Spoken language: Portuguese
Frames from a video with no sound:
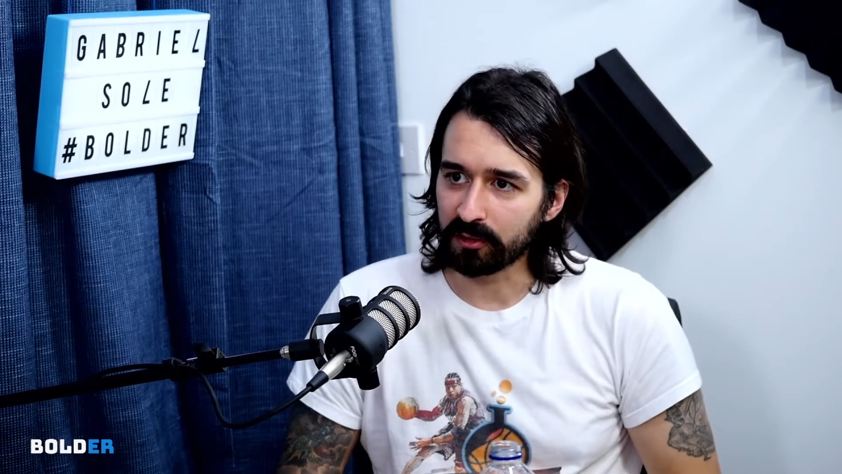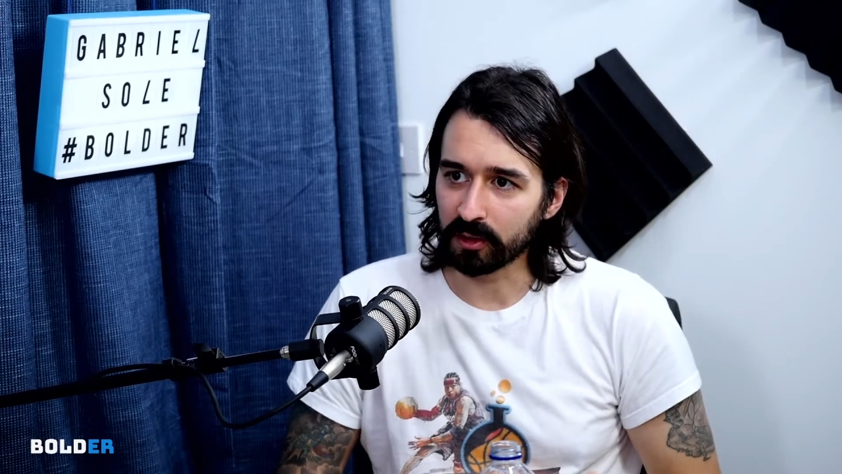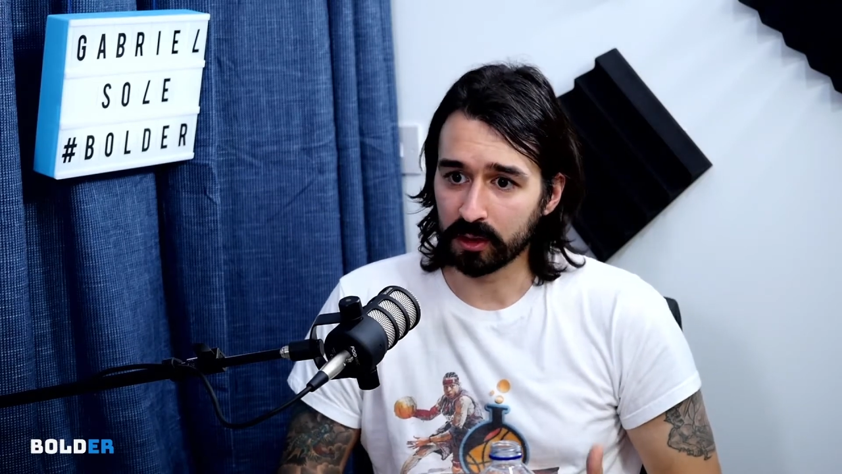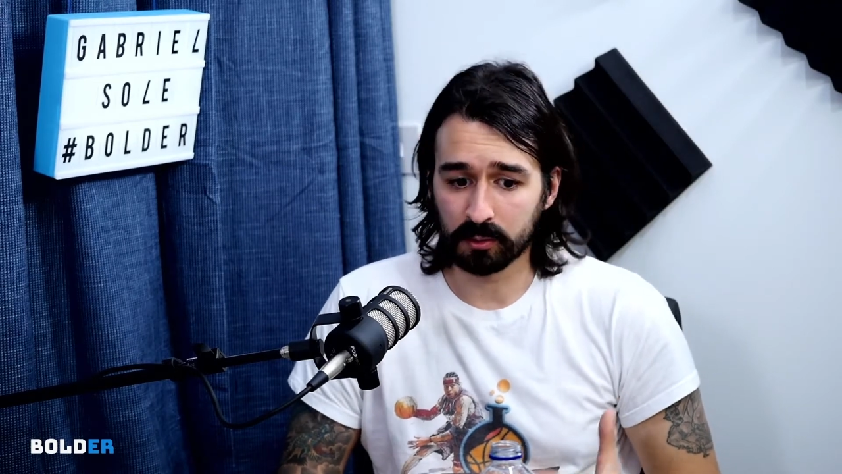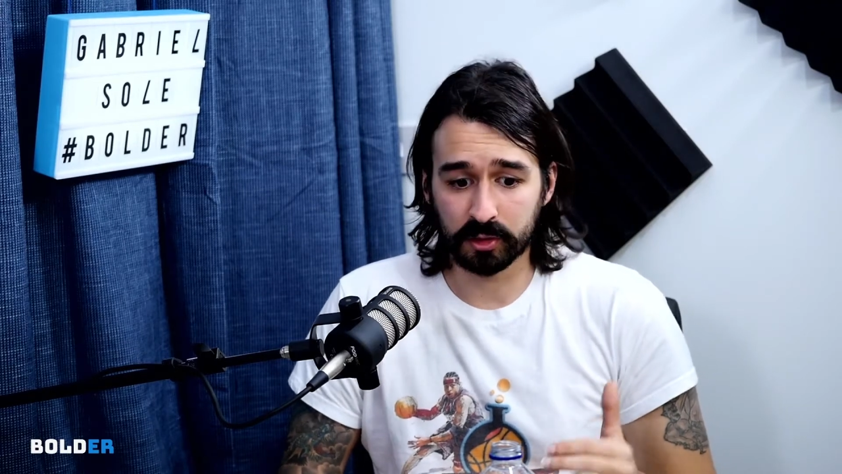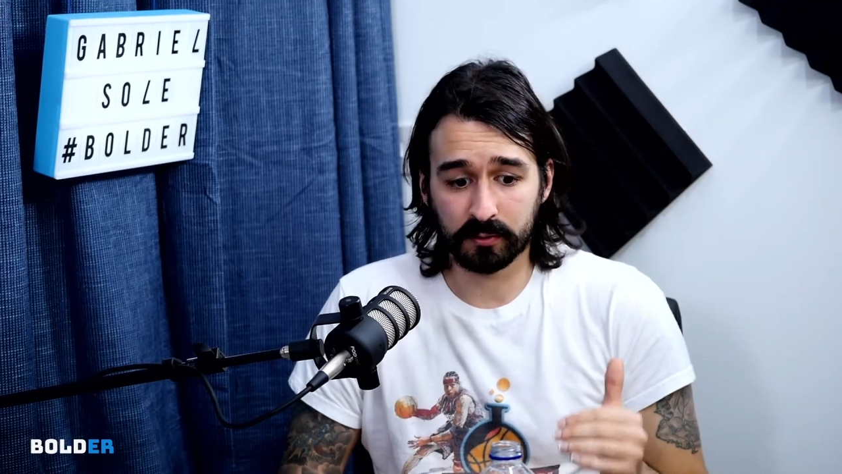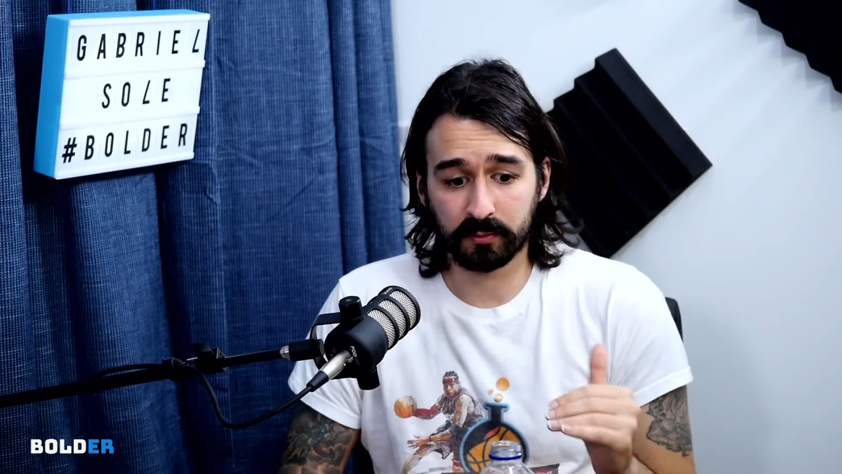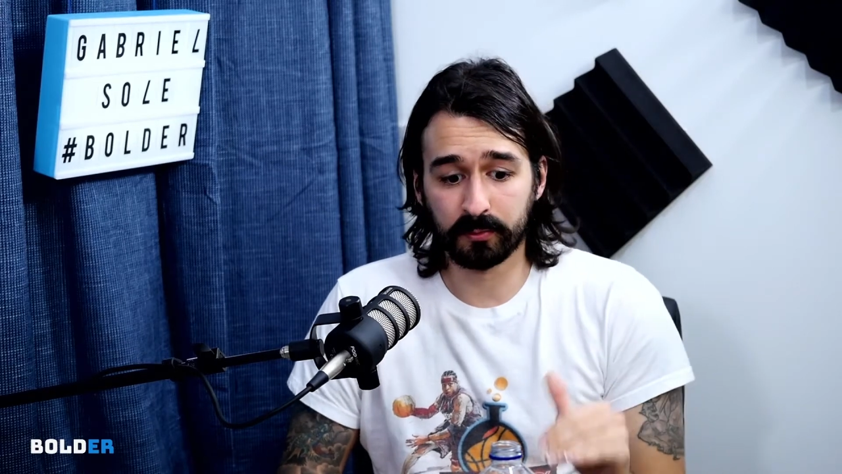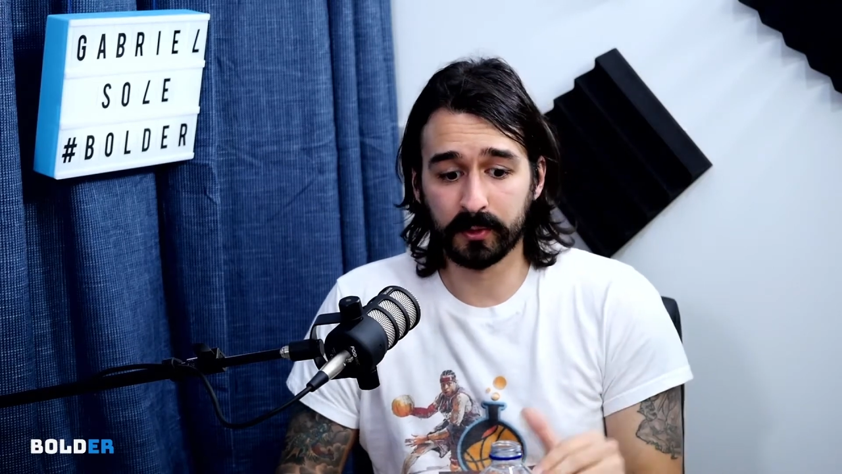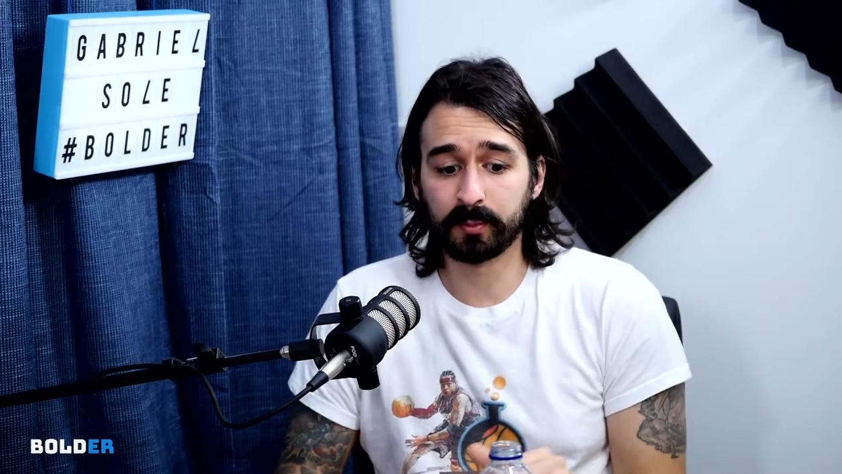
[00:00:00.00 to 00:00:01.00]
então eu já
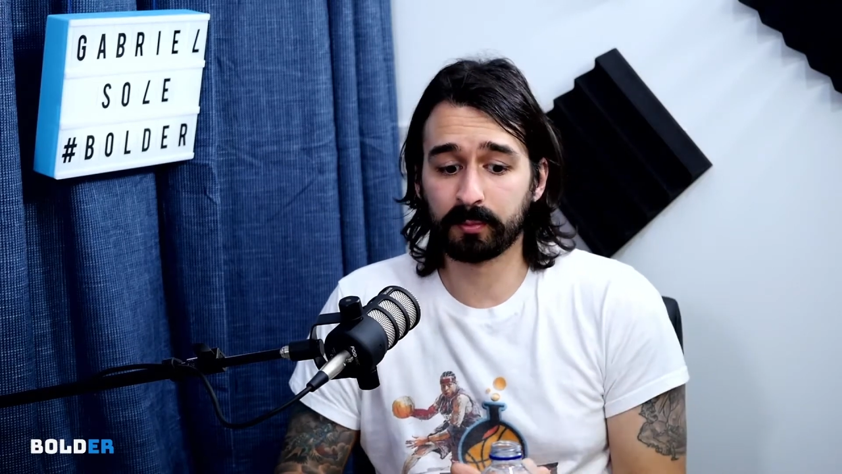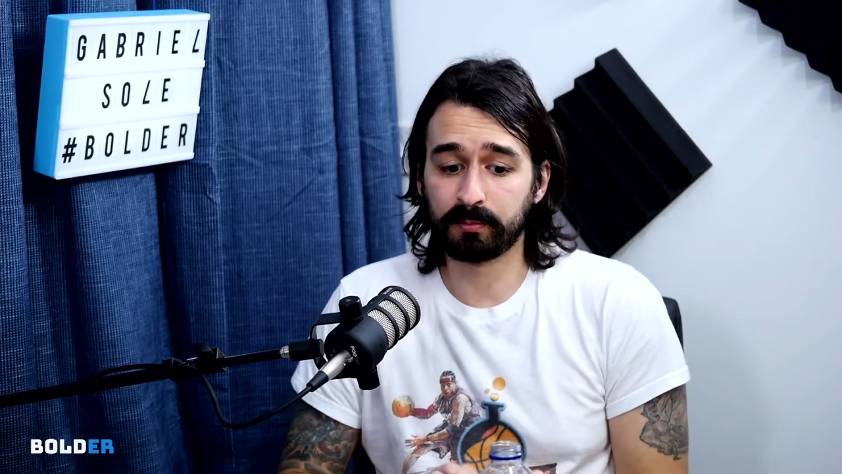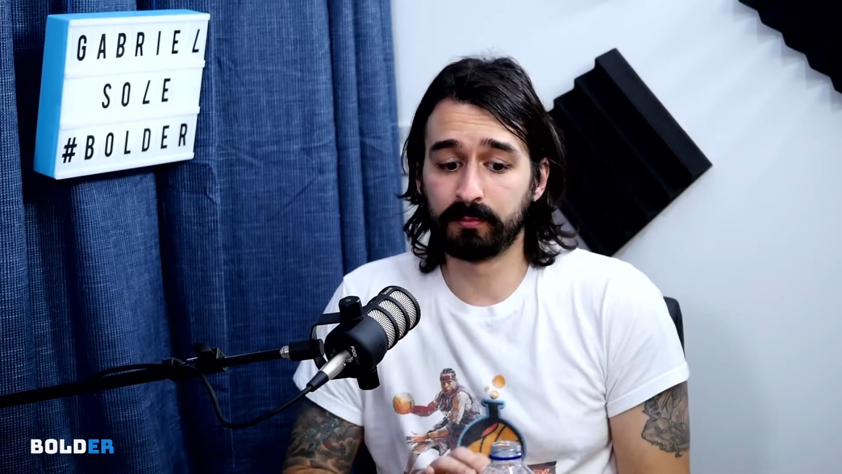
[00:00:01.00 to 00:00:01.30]
fui